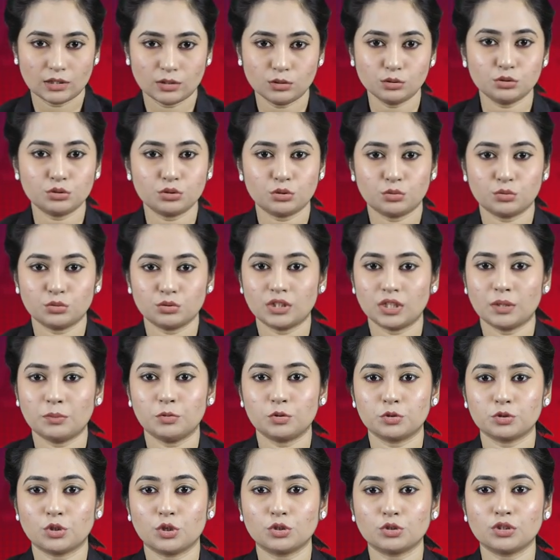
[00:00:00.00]
আগস্ট
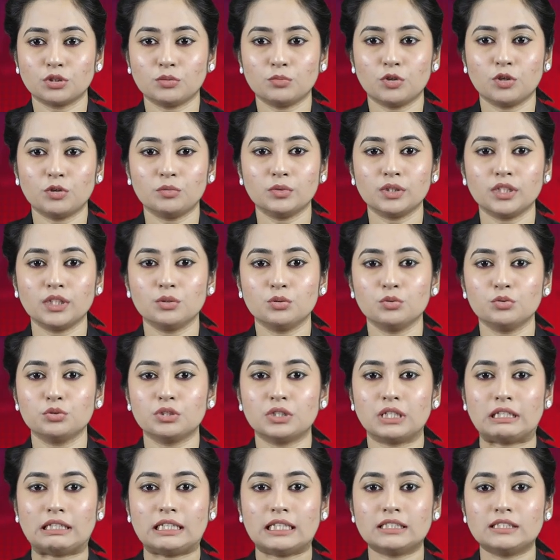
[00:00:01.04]
অধ্যাপক ডক্টর মোহাম্মদ
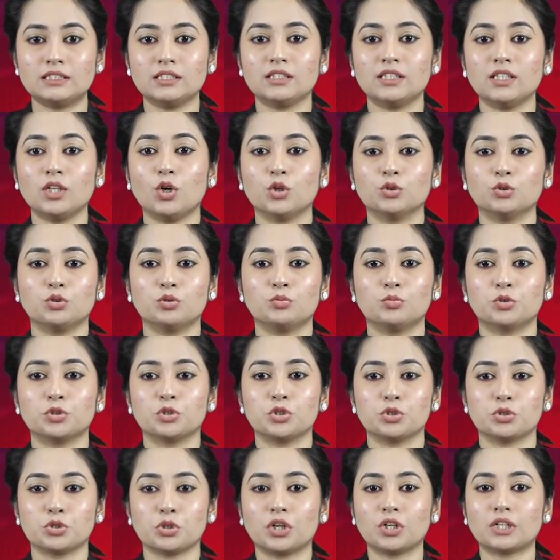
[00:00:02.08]
ইউনুসের নেতৃত্বে
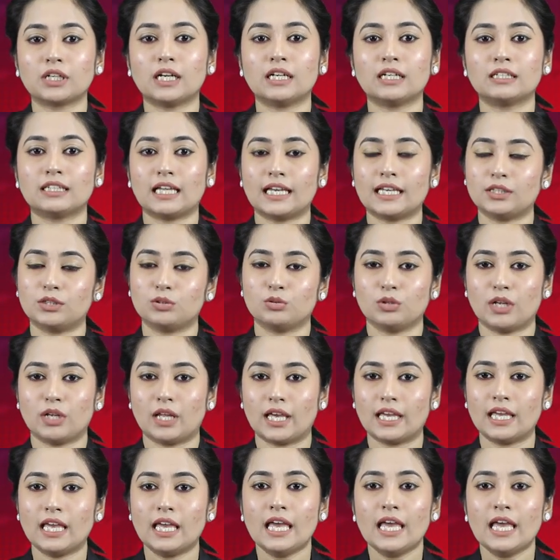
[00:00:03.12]
অন্তর্বর্তী সরকার দায়িত্ব নেয়